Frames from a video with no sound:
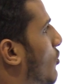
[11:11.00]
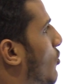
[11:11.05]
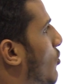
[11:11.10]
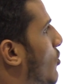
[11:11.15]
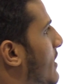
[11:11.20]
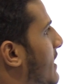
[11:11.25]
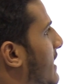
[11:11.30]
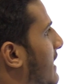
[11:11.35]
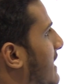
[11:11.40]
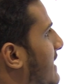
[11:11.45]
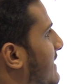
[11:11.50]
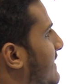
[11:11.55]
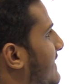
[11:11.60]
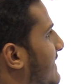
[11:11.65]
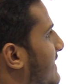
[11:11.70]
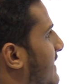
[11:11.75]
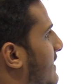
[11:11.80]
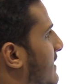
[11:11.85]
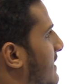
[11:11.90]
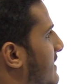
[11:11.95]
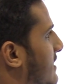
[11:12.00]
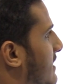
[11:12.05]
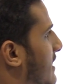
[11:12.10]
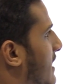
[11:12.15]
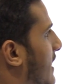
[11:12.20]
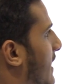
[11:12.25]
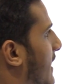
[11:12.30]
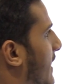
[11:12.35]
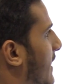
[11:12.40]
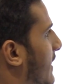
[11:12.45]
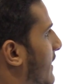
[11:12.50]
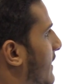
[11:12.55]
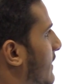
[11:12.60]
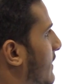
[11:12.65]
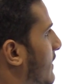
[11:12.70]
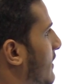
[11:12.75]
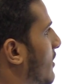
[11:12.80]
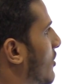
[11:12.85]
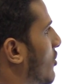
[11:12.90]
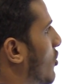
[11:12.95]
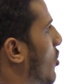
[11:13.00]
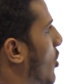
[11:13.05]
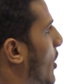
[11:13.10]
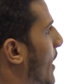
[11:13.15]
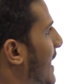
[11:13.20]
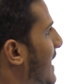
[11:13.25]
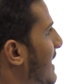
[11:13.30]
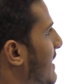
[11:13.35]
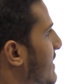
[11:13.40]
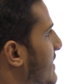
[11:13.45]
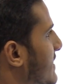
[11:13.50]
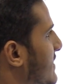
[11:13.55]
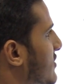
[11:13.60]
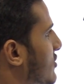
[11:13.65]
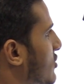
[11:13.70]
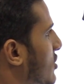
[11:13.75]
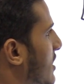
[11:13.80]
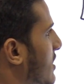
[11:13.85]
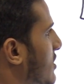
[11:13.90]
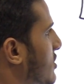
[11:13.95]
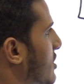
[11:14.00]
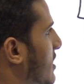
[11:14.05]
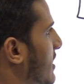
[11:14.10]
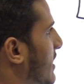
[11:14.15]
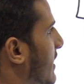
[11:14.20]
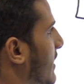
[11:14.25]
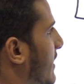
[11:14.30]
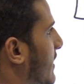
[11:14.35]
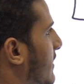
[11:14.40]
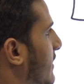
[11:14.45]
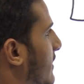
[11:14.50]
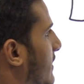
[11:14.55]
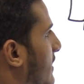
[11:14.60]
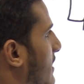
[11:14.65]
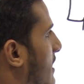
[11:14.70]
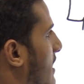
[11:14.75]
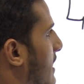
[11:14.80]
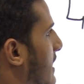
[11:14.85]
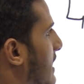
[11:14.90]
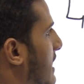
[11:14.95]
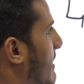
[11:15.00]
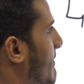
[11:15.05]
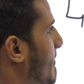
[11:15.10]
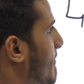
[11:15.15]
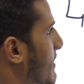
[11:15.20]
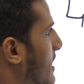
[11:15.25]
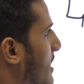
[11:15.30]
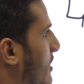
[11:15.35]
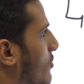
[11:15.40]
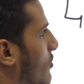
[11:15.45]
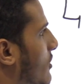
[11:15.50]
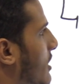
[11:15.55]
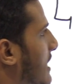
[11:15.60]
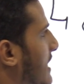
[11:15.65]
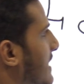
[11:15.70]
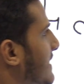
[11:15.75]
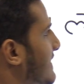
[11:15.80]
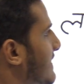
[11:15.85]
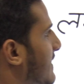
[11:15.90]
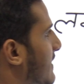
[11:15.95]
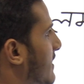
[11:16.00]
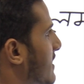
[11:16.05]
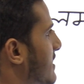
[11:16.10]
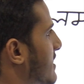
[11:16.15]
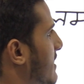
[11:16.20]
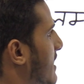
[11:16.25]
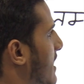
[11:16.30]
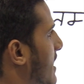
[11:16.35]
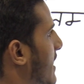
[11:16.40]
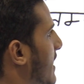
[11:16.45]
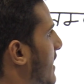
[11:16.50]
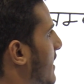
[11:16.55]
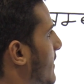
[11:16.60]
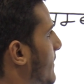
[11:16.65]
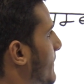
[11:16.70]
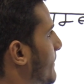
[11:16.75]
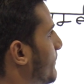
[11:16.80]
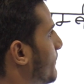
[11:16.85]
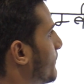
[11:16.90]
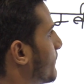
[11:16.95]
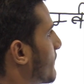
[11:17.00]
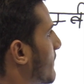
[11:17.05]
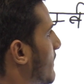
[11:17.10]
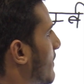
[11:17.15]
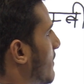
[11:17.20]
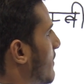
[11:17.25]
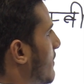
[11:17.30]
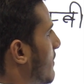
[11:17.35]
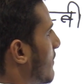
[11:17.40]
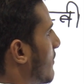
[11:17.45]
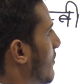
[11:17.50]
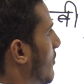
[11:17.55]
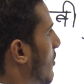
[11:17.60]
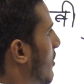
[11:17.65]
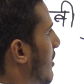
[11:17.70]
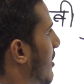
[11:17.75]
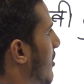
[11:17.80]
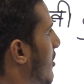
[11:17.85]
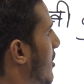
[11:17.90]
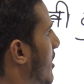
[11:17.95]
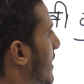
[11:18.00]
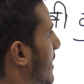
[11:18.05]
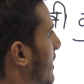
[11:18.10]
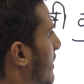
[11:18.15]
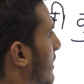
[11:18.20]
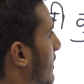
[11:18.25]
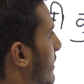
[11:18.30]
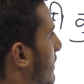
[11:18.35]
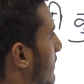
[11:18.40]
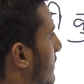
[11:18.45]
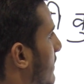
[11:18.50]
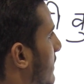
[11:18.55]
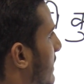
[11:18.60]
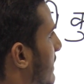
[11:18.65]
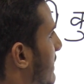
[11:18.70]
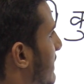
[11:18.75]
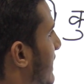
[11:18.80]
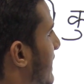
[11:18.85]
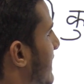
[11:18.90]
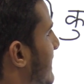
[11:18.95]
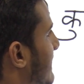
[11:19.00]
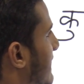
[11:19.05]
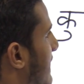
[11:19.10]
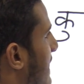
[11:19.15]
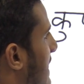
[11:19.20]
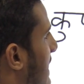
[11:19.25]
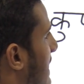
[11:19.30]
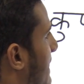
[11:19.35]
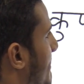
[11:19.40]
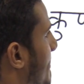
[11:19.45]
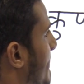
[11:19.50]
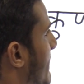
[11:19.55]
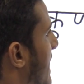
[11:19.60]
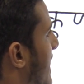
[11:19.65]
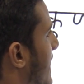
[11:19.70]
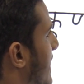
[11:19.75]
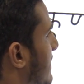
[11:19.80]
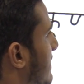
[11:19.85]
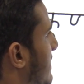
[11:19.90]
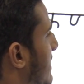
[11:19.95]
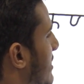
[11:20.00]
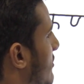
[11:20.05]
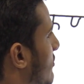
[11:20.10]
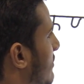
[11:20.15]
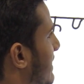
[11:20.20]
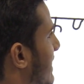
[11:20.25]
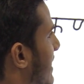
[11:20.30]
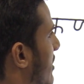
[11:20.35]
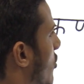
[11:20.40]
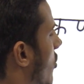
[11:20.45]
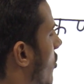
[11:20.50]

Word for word: कुंडलित संरचना है कॉइल्ड स्ट्रक्चर है लंबी कुंडलित संरचना है और इसकी लंबाई कितनी होती है